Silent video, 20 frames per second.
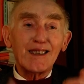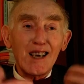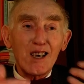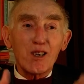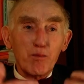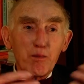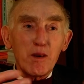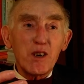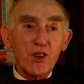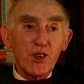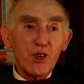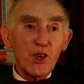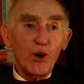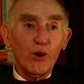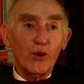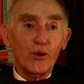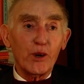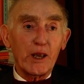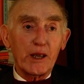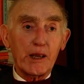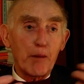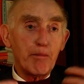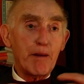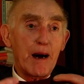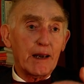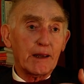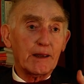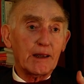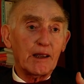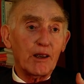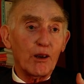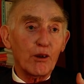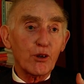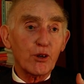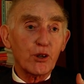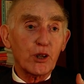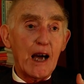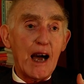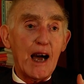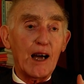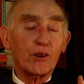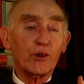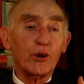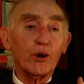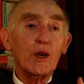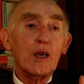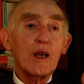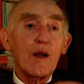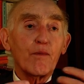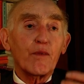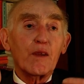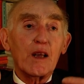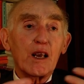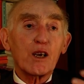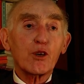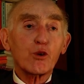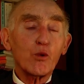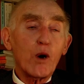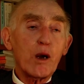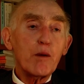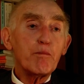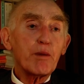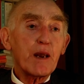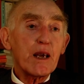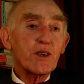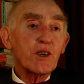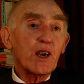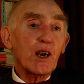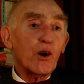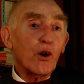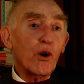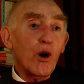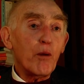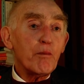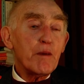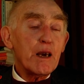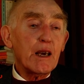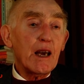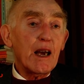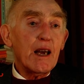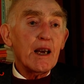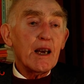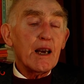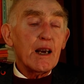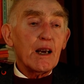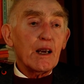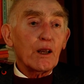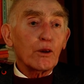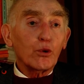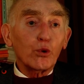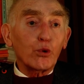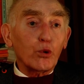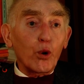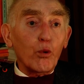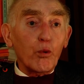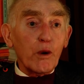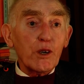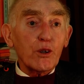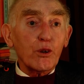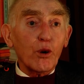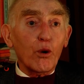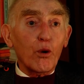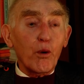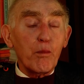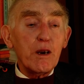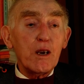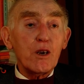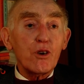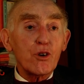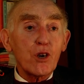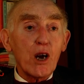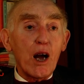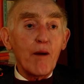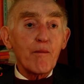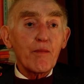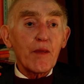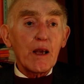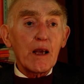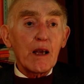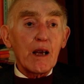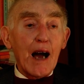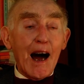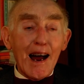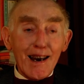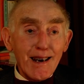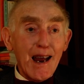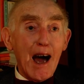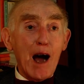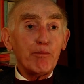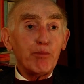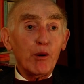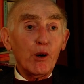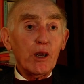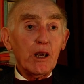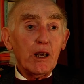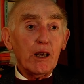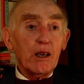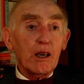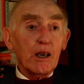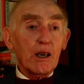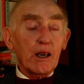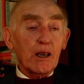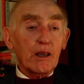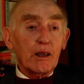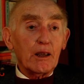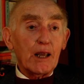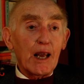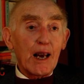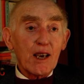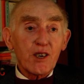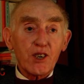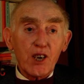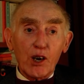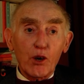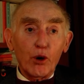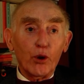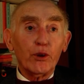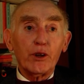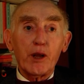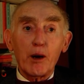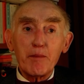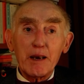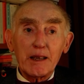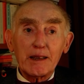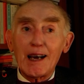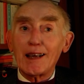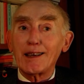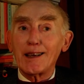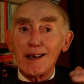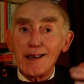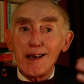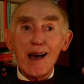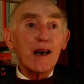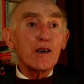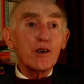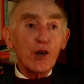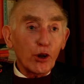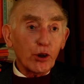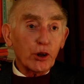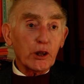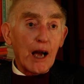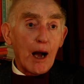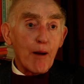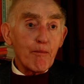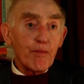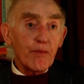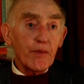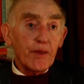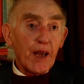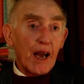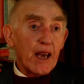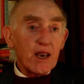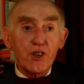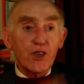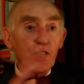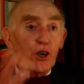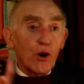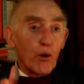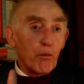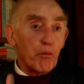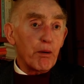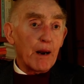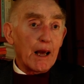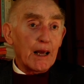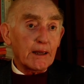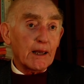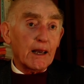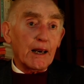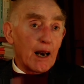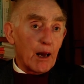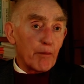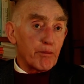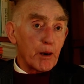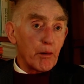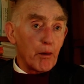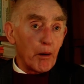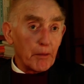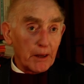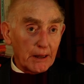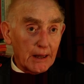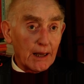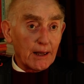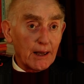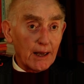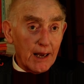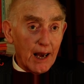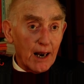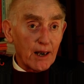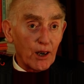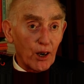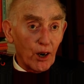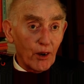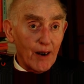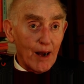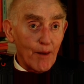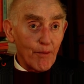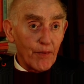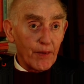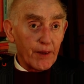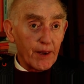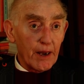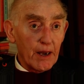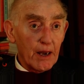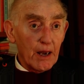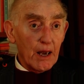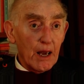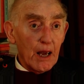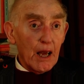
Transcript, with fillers: della dismissione da parte dello Stato delle sue imprese economiche, tutto questo comincia a Napoli nella seconda metà degli anni Ottanta e si completa nella prima metà degli anni 90.